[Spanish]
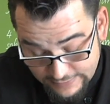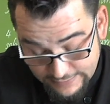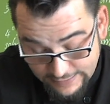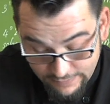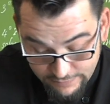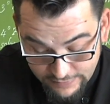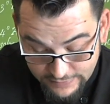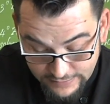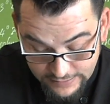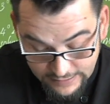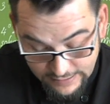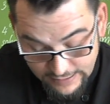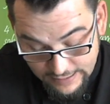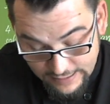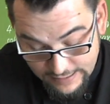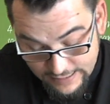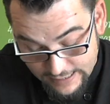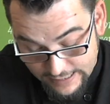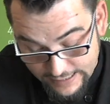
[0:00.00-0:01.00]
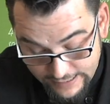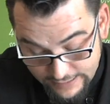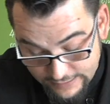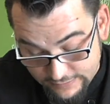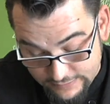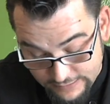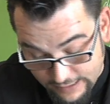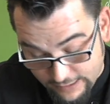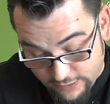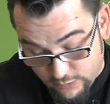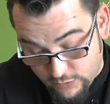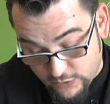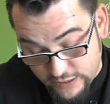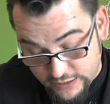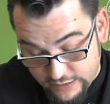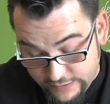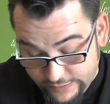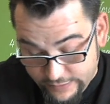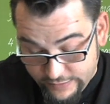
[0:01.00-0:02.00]
prácticamente al caer, ya,
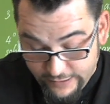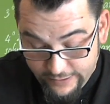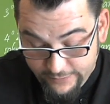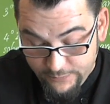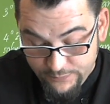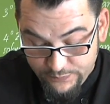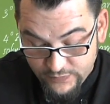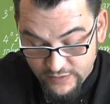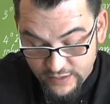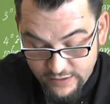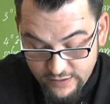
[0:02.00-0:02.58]
como quien dice.